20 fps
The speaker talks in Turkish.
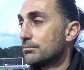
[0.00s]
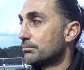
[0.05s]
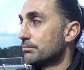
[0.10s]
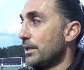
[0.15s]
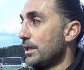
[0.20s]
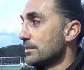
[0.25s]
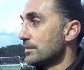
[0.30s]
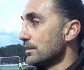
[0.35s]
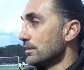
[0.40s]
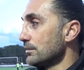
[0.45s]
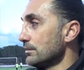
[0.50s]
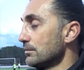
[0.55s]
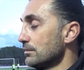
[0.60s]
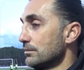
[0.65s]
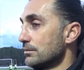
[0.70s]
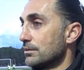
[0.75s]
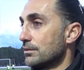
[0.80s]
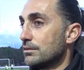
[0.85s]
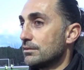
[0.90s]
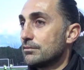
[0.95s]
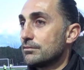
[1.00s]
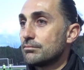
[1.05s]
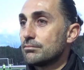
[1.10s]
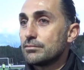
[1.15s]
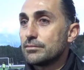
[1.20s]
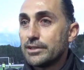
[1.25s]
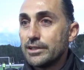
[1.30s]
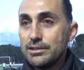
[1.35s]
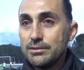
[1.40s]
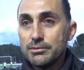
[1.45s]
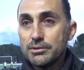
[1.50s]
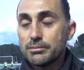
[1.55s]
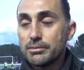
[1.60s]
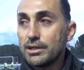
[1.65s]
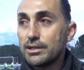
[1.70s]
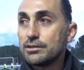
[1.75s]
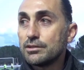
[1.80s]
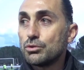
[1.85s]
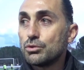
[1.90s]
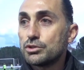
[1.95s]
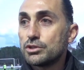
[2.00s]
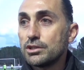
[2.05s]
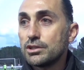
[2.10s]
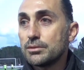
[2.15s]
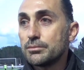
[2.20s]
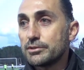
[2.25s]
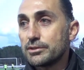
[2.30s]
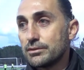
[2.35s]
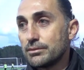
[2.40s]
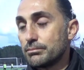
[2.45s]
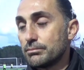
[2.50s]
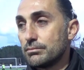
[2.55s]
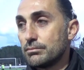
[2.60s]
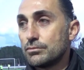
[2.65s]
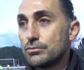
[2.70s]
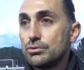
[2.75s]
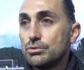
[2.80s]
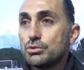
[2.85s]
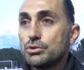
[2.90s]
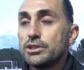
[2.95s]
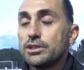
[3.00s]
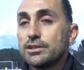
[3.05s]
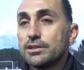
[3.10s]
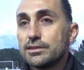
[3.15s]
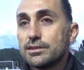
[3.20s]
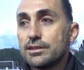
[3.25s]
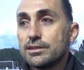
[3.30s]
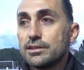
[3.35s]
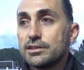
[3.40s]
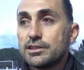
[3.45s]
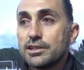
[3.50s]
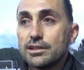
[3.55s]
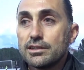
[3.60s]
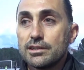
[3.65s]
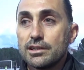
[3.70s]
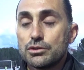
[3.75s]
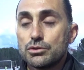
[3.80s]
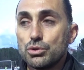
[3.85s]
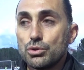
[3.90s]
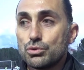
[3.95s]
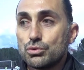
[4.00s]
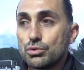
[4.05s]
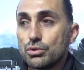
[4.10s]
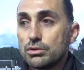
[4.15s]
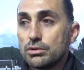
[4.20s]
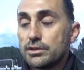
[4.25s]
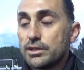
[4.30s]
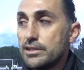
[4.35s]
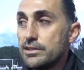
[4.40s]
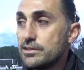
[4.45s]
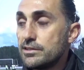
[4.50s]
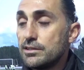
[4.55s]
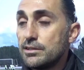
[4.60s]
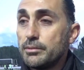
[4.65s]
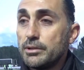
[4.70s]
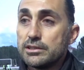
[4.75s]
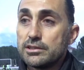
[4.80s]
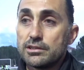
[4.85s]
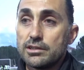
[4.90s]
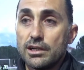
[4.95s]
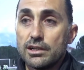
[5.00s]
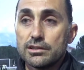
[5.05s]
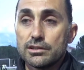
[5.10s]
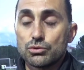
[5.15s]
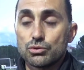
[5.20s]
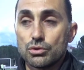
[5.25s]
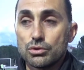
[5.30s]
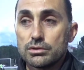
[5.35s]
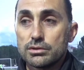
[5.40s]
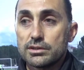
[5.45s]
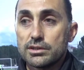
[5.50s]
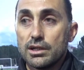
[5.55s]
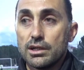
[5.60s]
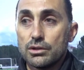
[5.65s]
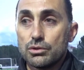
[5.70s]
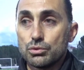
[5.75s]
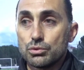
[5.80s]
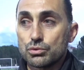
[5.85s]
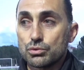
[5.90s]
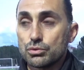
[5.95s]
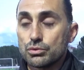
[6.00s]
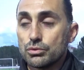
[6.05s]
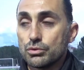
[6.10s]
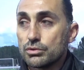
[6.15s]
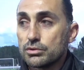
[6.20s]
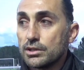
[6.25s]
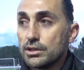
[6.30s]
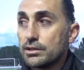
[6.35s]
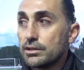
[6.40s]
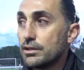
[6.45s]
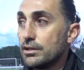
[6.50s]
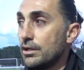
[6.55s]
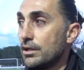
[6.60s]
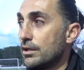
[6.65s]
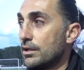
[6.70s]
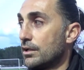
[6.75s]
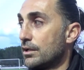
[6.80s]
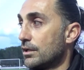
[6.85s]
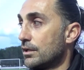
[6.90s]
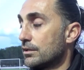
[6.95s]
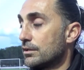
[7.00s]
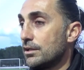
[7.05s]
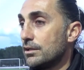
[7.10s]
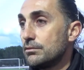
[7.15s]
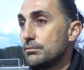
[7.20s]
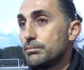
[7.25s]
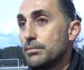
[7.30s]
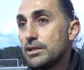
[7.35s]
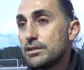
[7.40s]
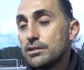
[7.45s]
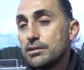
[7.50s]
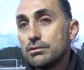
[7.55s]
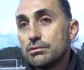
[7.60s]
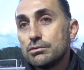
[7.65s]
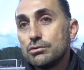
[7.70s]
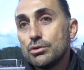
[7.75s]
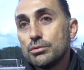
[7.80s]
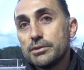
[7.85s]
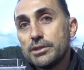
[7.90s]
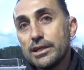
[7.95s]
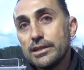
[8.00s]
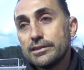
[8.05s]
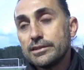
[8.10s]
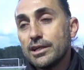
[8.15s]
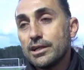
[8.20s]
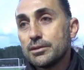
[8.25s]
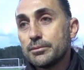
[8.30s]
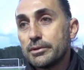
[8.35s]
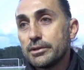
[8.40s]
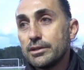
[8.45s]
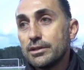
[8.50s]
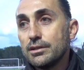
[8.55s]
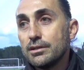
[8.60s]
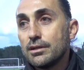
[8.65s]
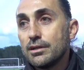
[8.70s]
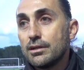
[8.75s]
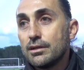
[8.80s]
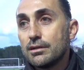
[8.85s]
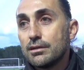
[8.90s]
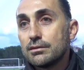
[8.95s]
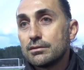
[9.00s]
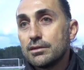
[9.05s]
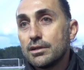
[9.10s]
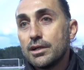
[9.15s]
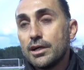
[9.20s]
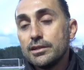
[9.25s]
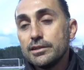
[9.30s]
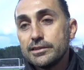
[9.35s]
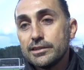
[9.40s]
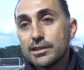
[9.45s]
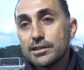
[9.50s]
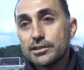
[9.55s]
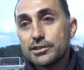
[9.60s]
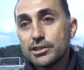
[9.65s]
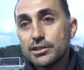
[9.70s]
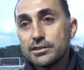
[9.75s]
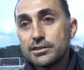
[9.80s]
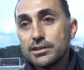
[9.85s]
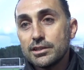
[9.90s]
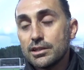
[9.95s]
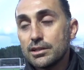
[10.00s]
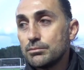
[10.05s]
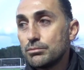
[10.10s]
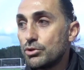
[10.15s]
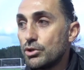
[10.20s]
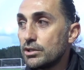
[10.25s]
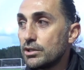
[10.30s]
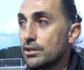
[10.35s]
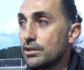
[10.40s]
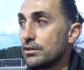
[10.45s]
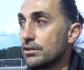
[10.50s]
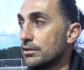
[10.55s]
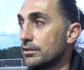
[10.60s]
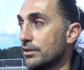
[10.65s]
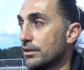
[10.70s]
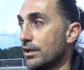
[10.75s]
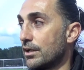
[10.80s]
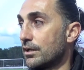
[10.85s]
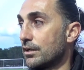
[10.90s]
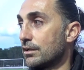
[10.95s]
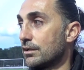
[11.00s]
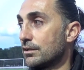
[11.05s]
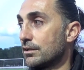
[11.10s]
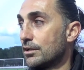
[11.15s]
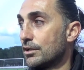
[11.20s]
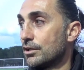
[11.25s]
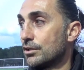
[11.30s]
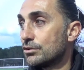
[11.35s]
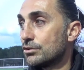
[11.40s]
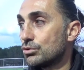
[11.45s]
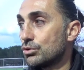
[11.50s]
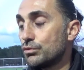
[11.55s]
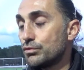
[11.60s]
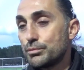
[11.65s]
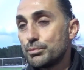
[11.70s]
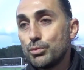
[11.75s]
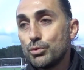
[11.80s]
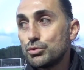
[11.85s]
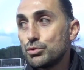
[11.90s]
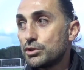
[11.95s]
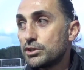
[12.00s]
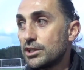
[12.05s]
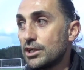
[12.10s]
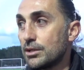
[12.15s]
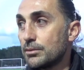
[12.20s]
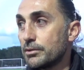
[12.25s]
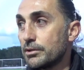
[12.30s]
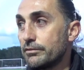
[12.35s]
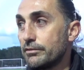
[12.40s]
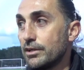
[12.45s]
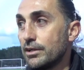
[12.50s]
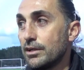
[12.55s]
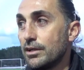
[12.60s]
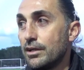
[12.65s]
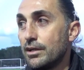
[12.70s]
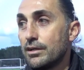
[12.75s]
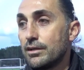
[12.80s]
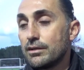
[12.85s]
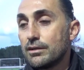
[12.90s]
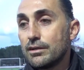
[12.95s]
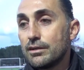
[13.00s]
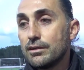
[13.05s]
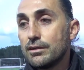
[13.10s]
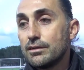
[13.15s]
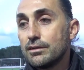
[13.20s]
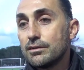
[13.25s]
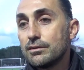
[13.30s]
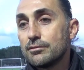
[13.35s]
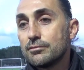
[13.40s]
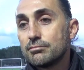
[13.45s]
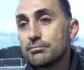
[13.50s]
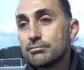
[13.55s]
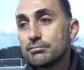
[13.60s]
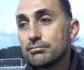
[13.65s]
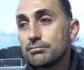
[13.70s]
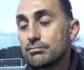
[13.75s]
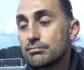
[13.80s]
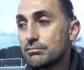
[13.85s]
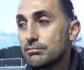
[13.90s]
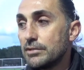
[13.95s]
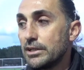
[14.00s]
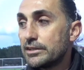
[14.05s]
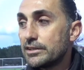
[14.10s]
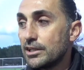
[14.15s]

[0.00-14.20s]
bazen e, dediğim gibi hani hocalarımız Türkiye'de zaten şartlar çok zor. Denizli'de bence daha da zor. saha konusu özellikle. Yani bazen diyorum kendi kendime de yani halı sahada çalışarak bu kadar e, çok futbolcu çıkarmak ve e, ya